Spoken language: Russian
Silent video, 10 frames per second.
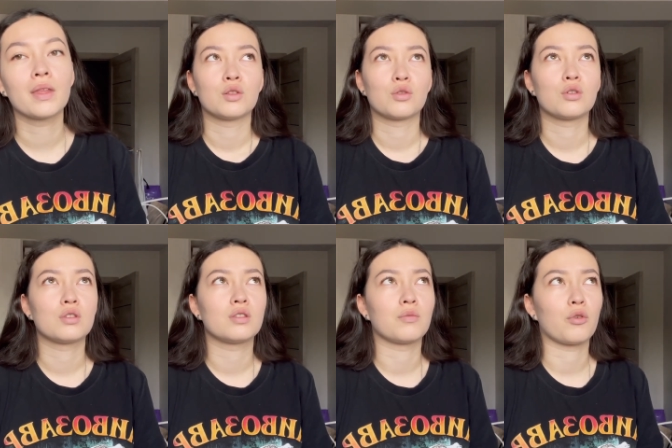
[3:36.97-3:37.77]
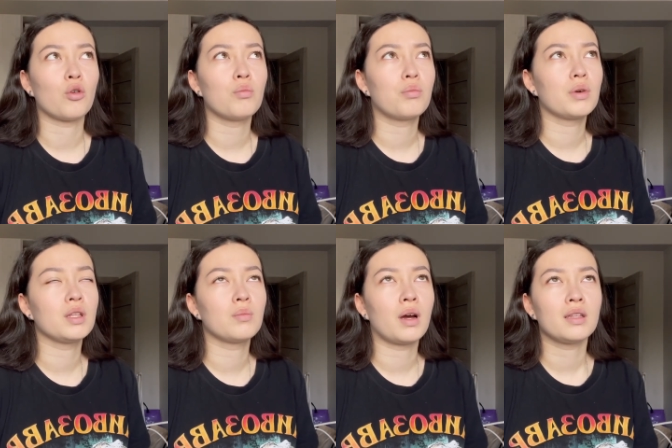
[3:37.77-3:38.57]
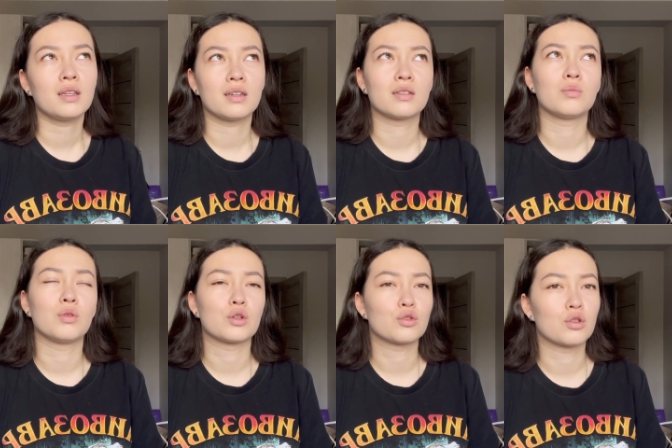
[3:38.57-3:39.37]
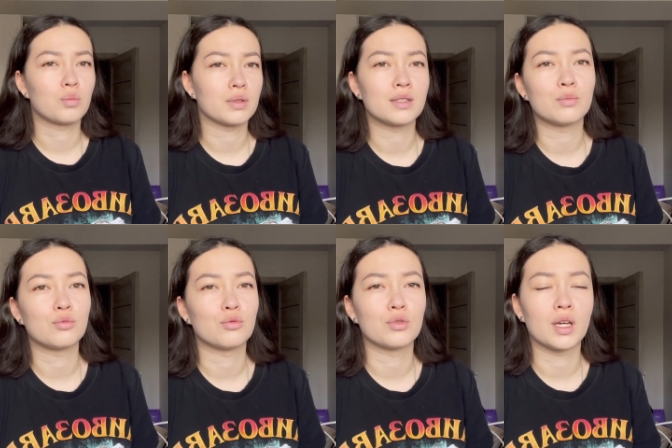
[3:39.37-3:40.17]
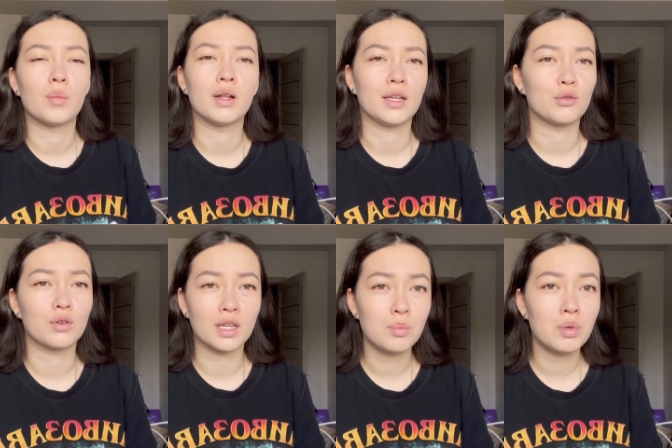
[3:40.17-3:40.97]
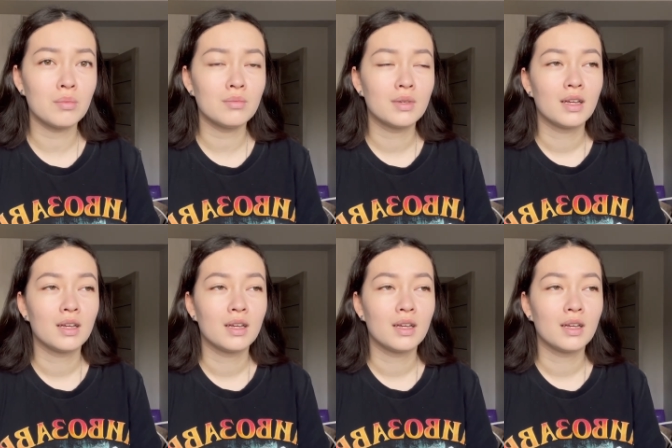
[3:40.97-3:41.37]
То есть в моем понимании это было что-то по типу «я болею гриппом»,